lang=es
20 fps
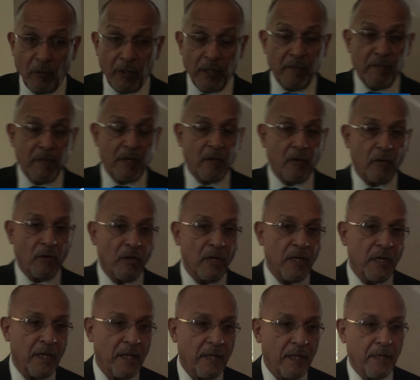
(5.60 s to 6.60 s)
última
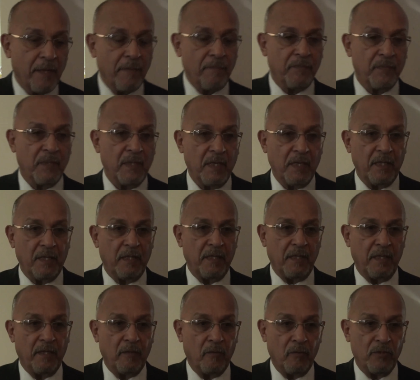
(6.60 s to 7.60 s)
jornada
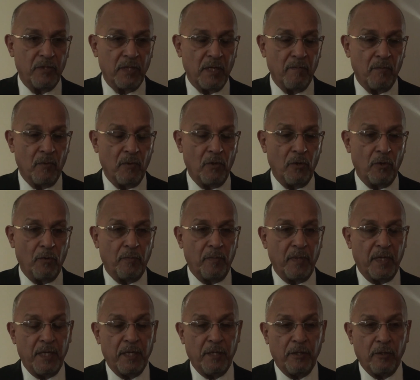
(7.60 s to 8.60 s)
este, escuchamos los
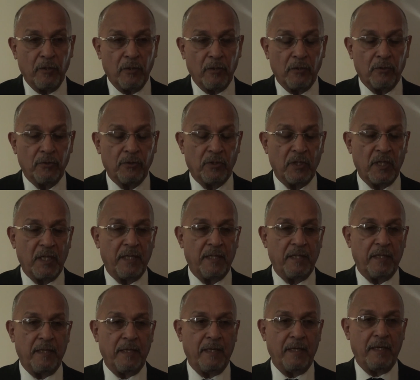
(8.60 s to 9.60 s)
peritos
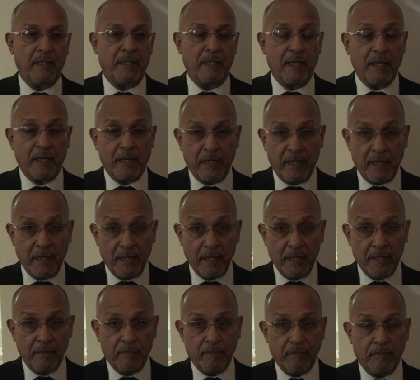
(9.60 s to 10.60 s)
este, de la
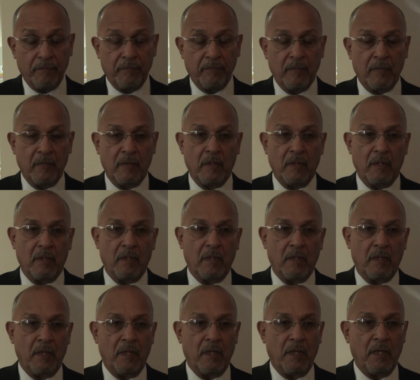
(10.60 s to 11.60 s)
querella,
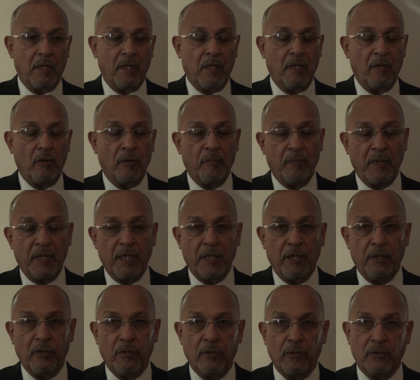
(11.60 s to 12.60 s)
eh, los
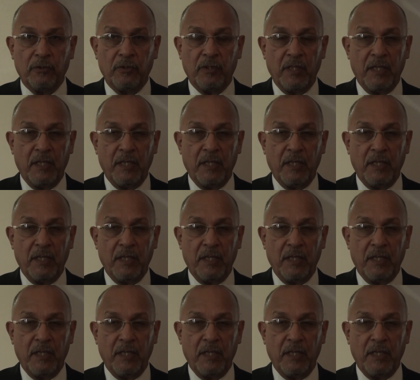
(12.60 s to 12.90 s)
peritos